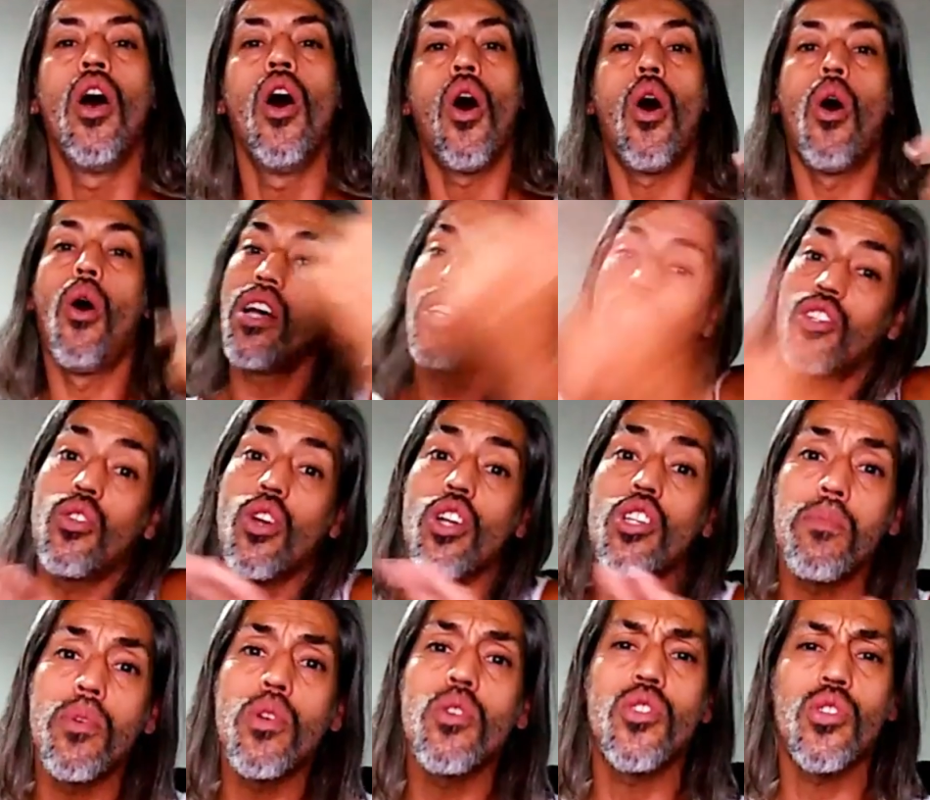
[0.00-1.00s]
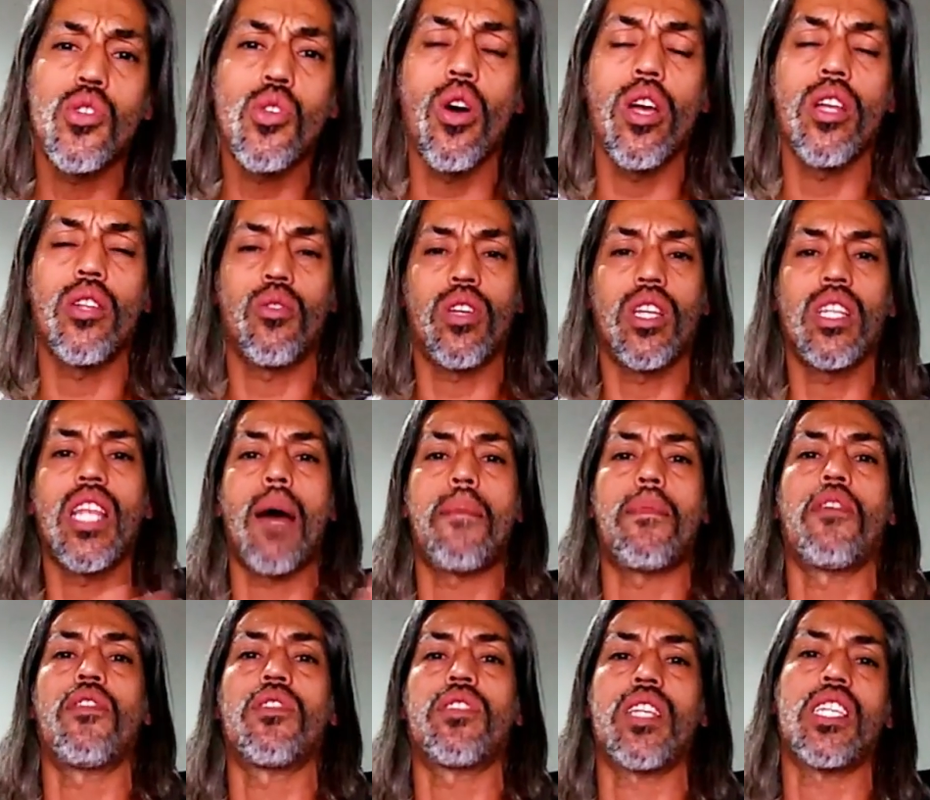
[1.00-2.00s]
Ou as de 2018, que dá para
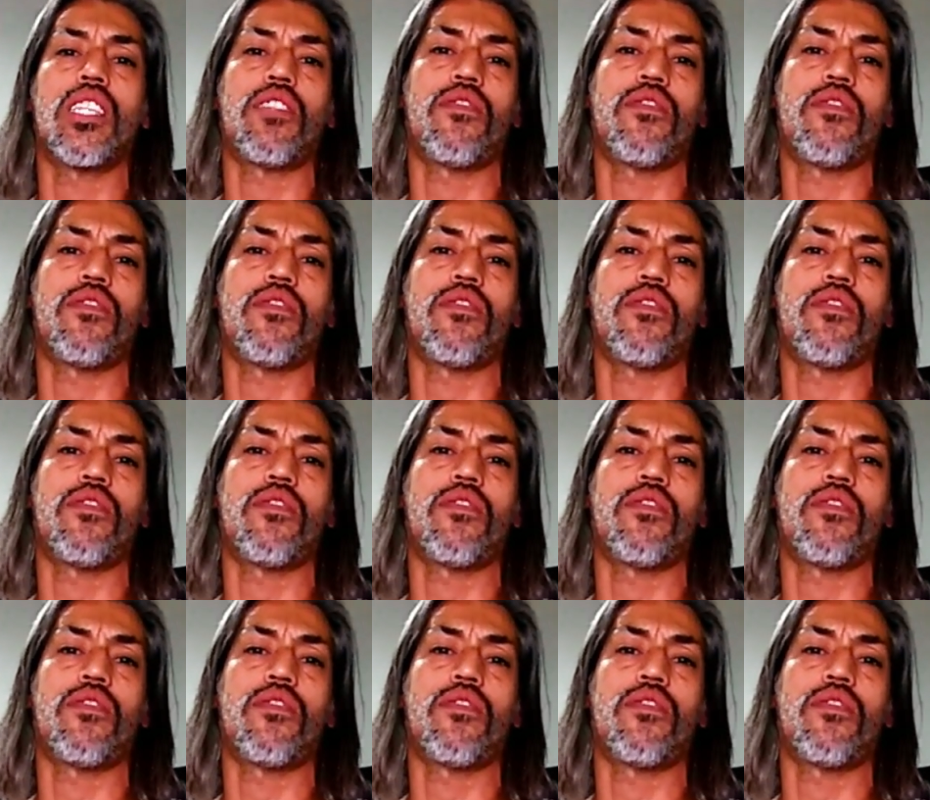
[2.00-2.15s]
vocês